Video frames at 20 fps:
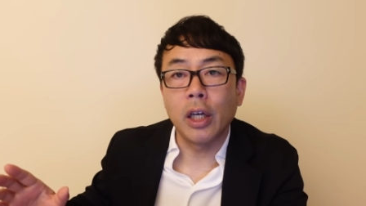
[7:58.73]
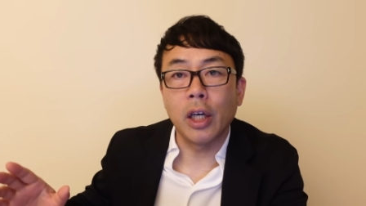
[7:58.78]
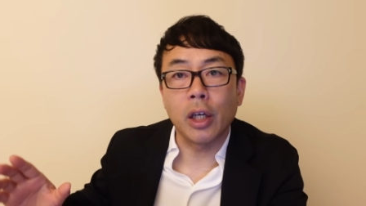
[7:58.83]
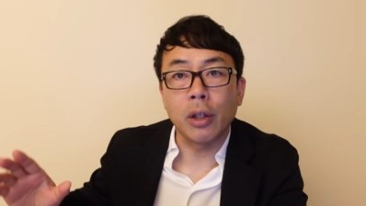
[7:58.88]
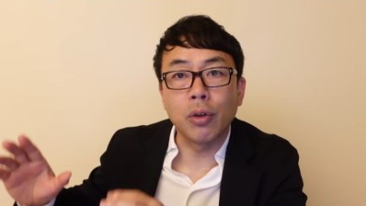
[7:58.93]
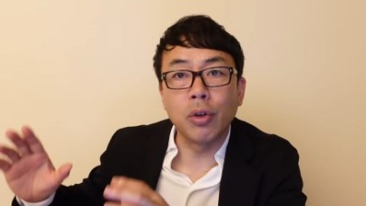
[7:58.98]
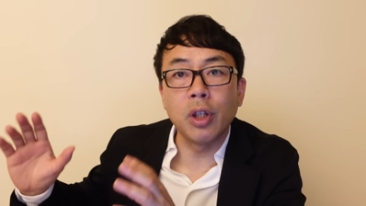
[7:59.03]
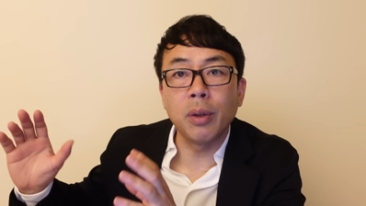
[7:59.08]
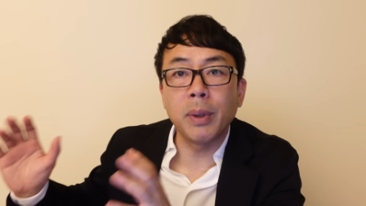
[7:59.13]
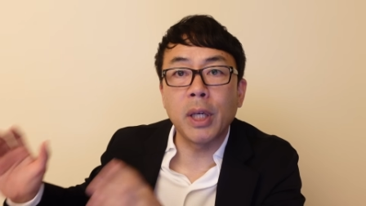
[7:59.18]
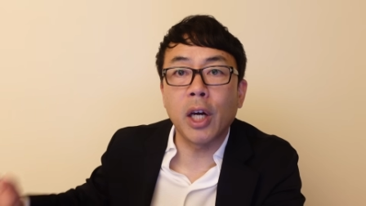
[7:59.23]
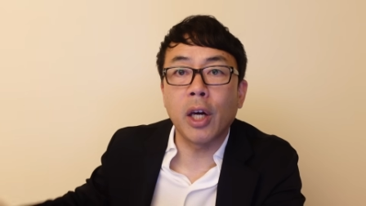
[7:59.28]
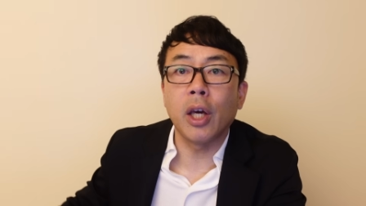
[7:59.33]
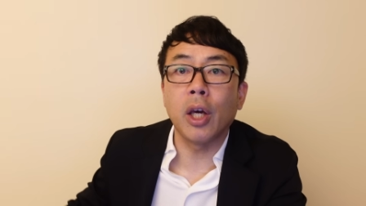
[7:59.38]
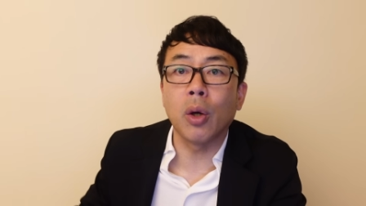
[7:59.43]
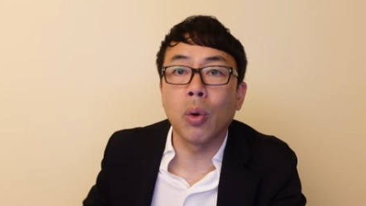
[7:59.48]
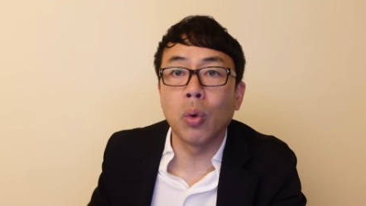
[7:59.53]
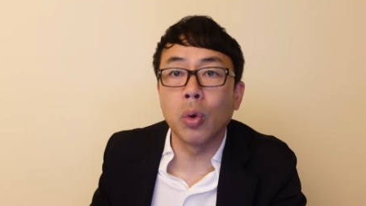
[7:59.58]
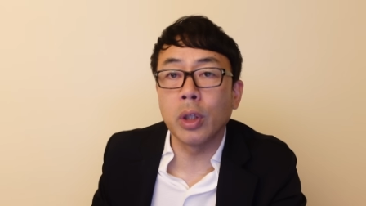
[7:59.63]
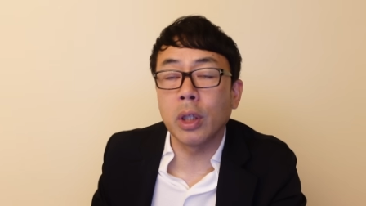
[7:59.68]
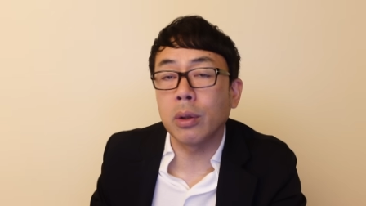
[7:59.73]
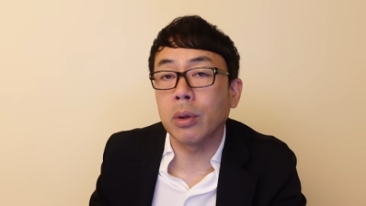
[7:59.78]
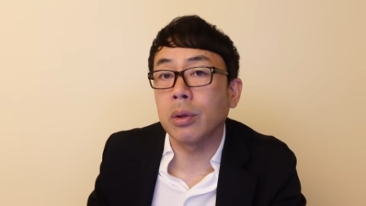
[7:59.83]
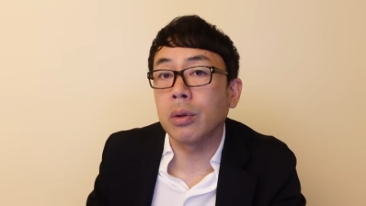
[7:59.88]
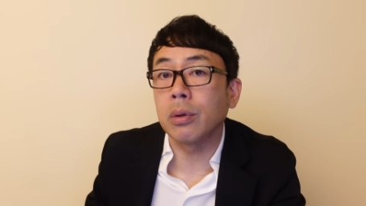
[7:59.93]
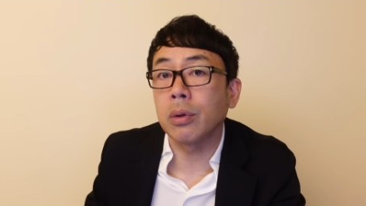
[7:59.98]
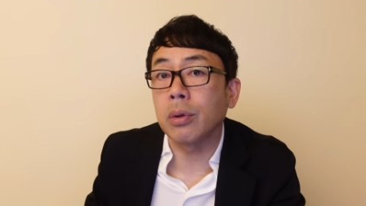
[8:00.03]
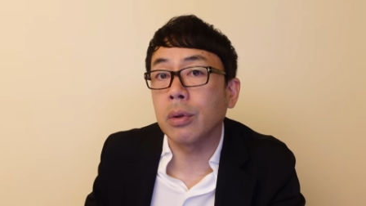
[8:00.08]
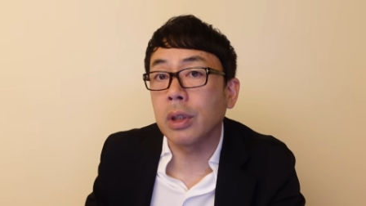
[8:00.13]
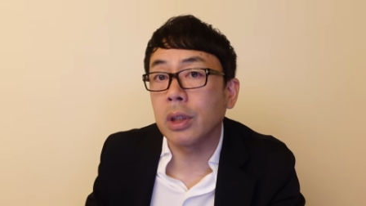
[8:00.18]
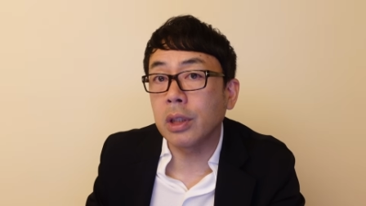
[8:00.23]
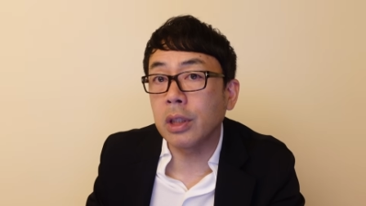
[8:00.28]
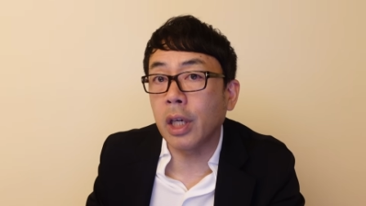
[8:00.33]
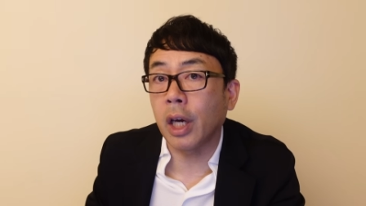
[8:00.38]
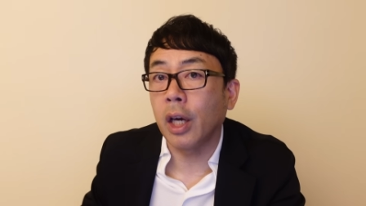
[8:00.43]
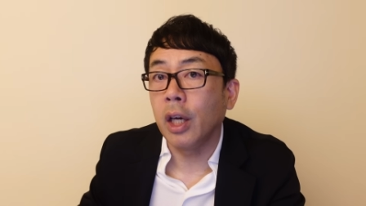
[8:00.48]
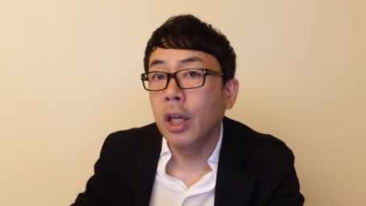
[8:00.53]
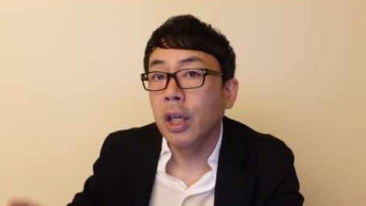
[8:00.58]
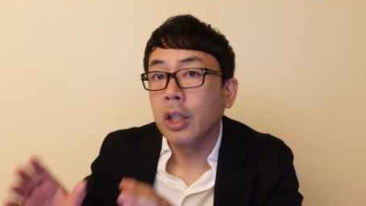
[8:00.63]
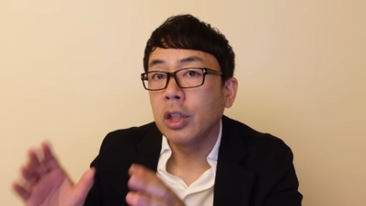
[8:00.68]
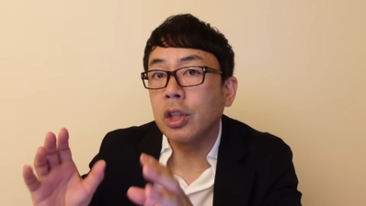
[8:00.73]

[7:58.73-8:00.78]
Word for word: えー、クリミア併合だとするとですね、